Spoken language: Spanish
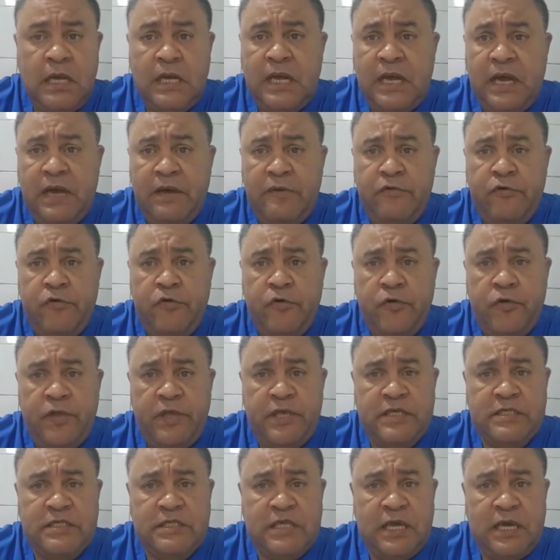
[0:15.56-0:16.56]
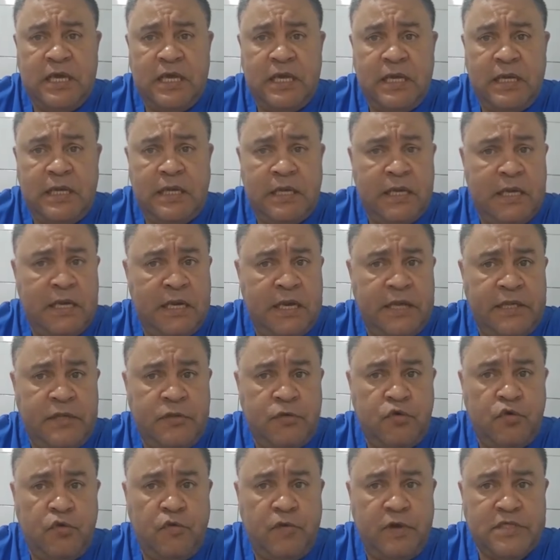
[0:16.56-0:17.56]
Acabo de estar en la
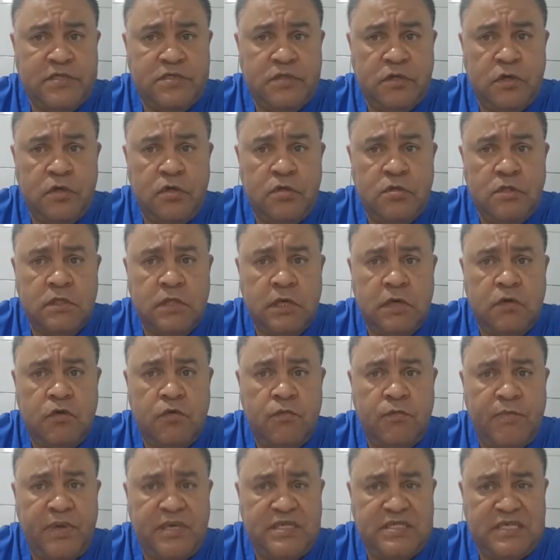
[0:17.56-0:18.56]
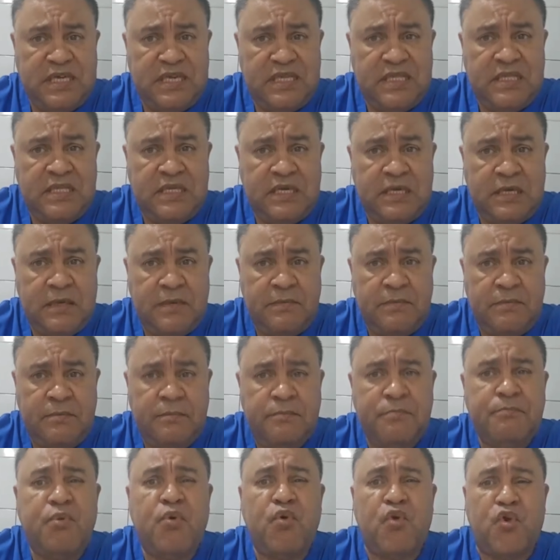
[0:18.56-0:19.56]
intubación de un paciente
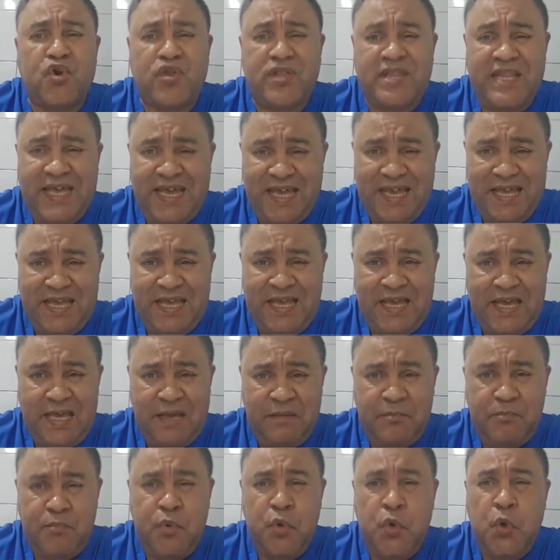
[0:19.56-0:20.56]
por dengue,